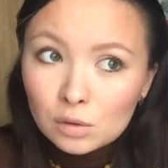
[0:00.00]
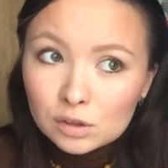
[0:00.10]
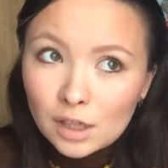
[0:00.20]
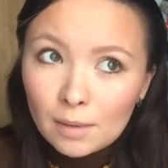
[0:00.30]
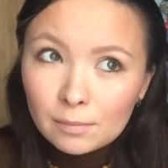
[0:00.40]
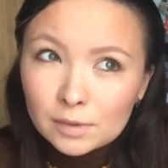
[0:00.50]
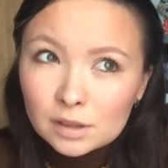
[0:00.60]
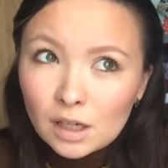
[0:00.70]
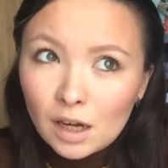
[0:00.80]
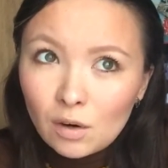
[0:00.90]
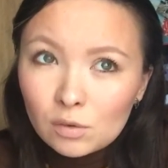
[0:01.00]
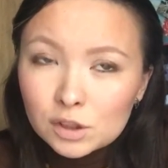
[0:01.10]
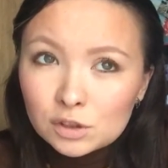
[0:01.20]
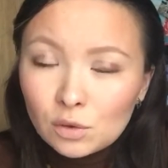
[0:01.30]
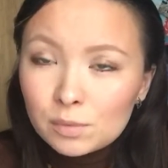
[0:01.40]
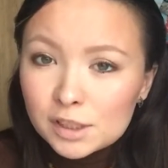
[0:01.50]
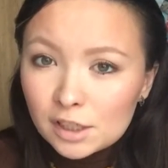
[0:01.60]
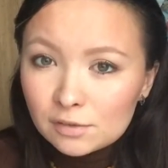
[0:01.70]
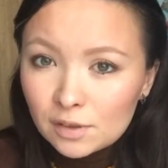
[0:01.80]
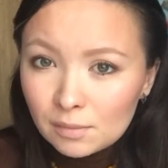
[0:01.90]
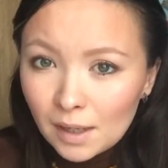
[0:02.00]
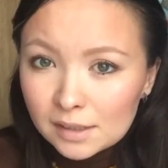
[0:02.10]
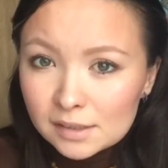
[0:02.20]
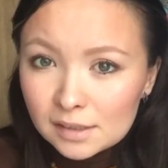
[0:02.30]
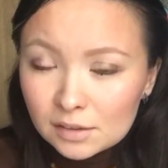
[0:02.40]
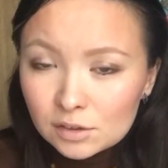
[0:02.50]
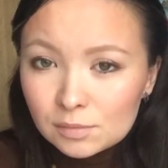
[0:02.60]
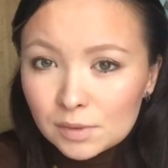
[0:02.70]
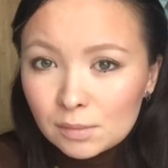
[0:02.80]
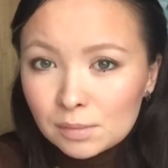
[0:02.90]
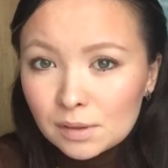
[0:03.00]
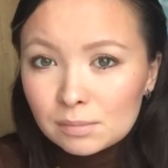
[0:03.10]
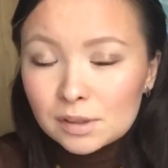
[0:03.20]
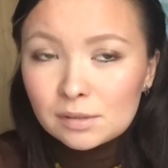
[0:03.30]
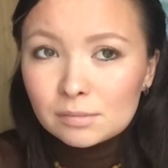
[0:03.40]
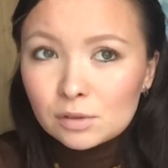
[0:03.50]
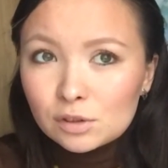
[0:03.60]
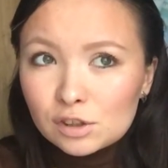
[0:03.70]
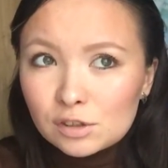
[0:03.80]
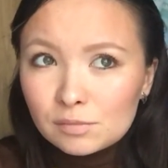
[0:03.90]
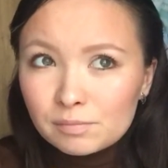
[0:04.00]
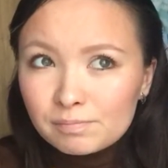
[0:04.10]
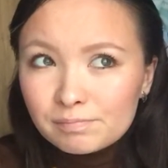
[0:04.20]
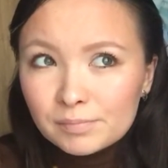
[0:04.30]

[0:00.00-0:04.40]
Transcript: но там такая очень общая информация, то есть мне было бы там тоже